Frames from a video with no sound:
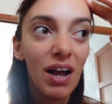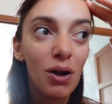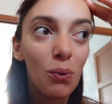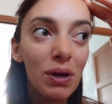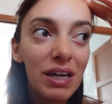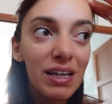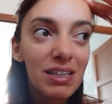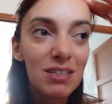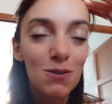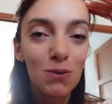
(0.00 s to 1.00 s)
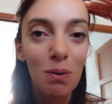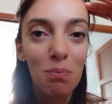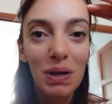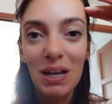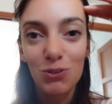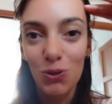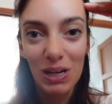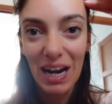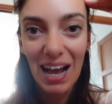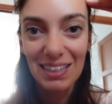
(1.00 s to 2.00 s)
qui sono appena
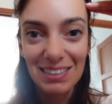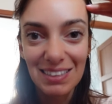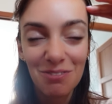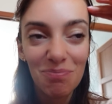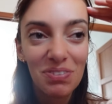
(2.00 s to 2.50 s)
tornati